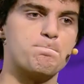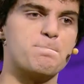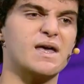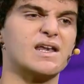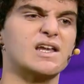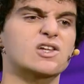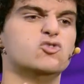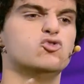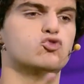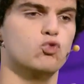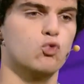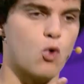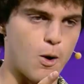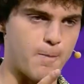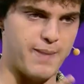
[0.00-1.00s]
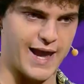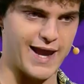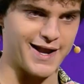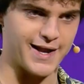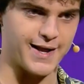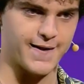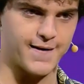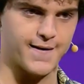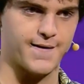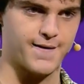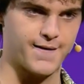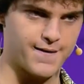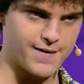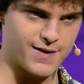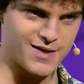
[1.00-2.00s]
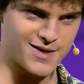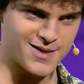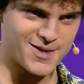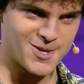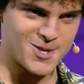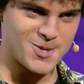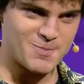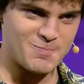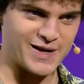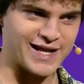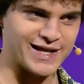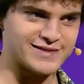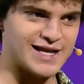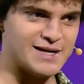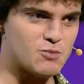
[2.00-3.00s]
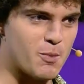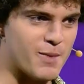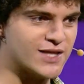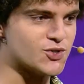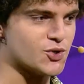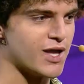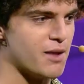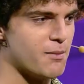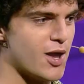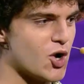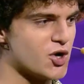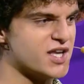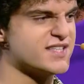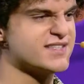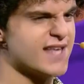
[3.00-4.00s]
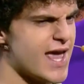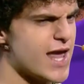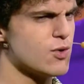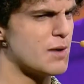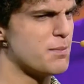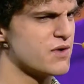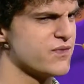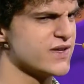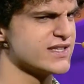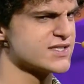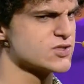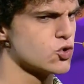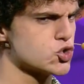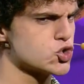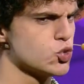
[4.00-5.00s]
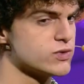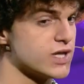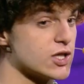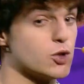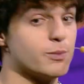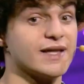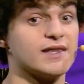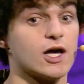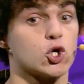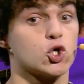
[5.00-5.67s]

per il tuo bene. Perché dal momento che ai miei occhi sei una perfetta sconosciuta, la domanda